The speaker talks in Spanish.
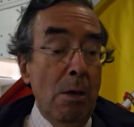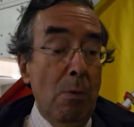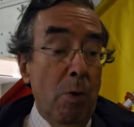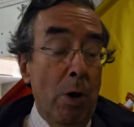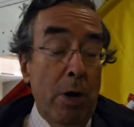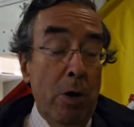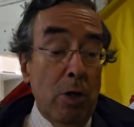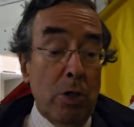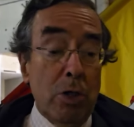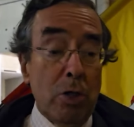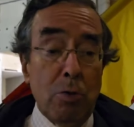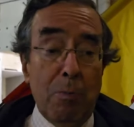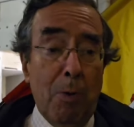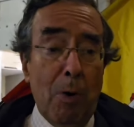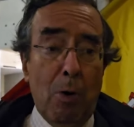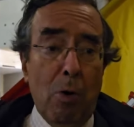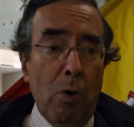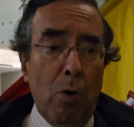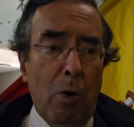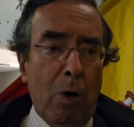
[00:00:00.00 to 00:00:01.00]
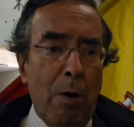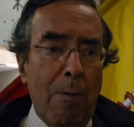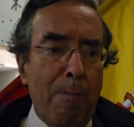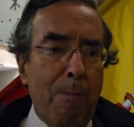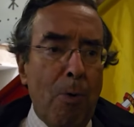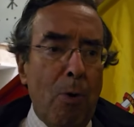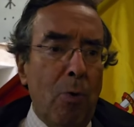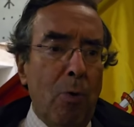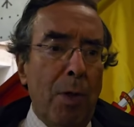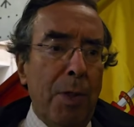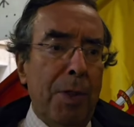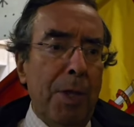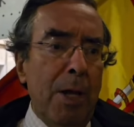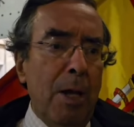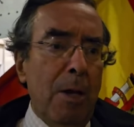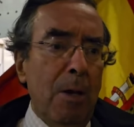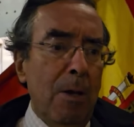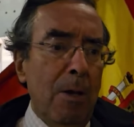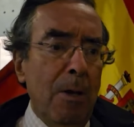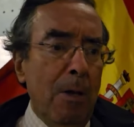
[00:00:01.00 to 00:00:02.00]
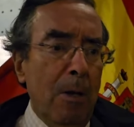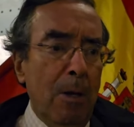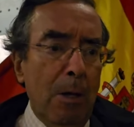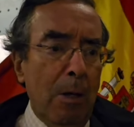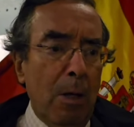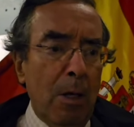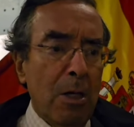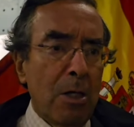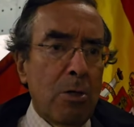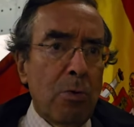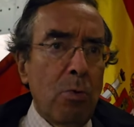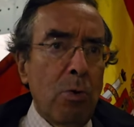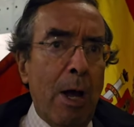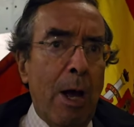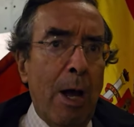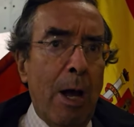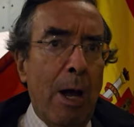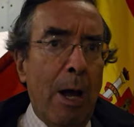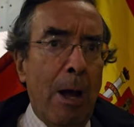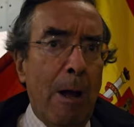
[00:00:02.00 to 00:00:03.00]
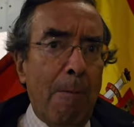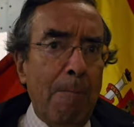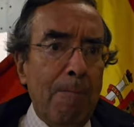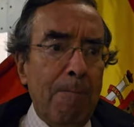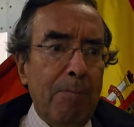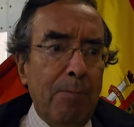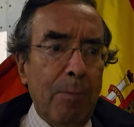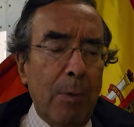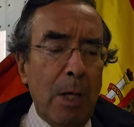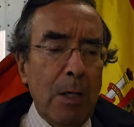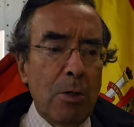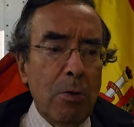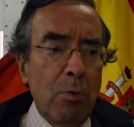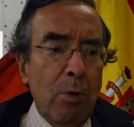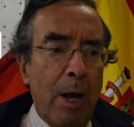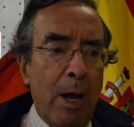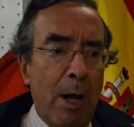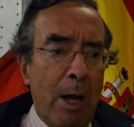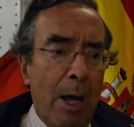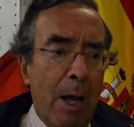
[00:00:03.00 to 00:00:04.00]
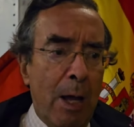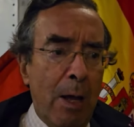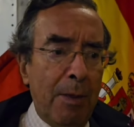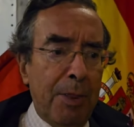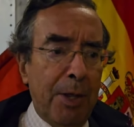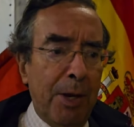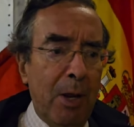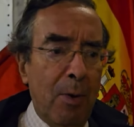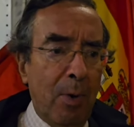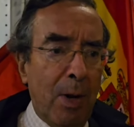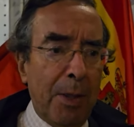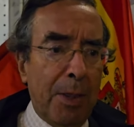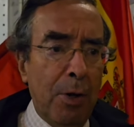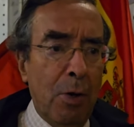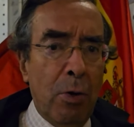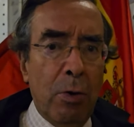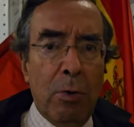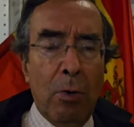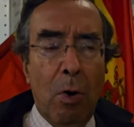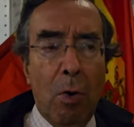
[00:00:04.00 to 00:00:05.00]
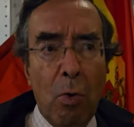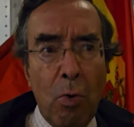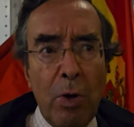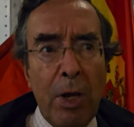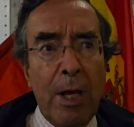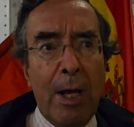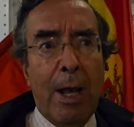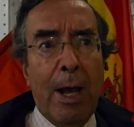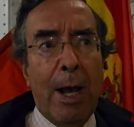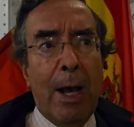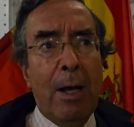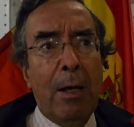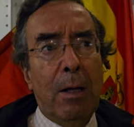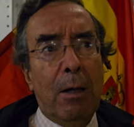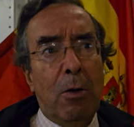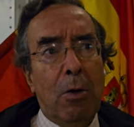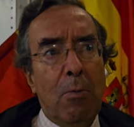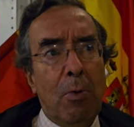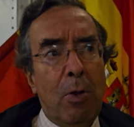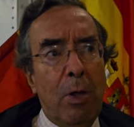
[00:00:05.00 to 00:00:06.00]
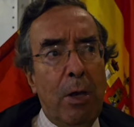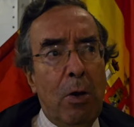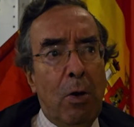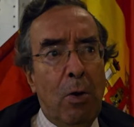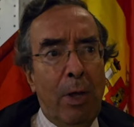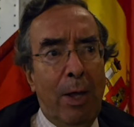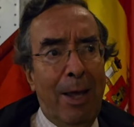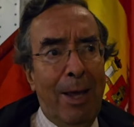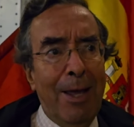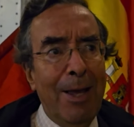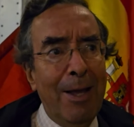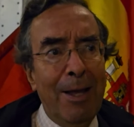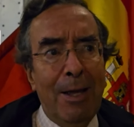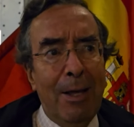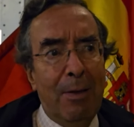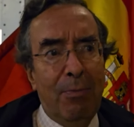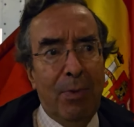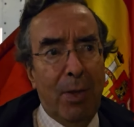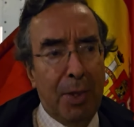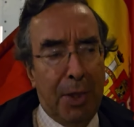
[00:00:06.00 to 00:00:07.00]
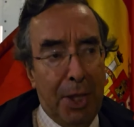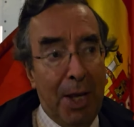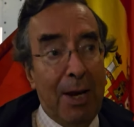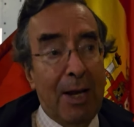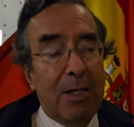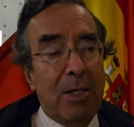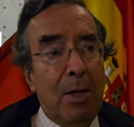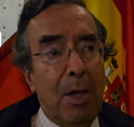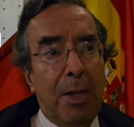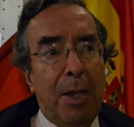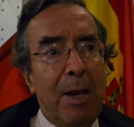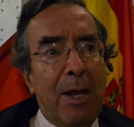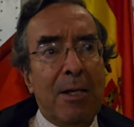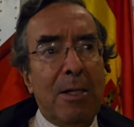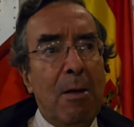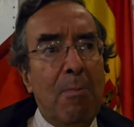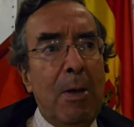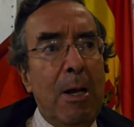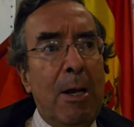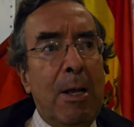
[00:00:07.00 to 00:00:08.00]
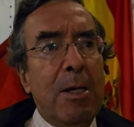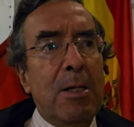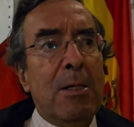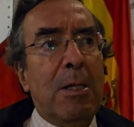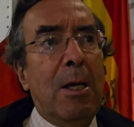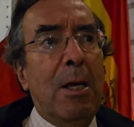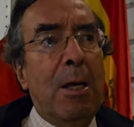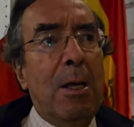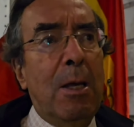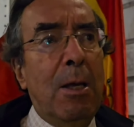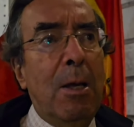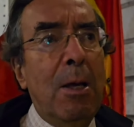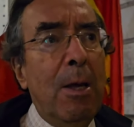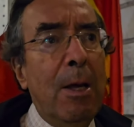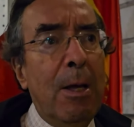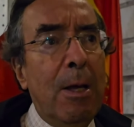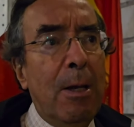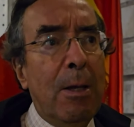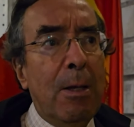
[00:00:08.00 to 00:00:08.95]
Y, bueno, eso es un poco lo que os puedo decir. Es una, es una celebración única, como digo, de decenas y decenas de miles de,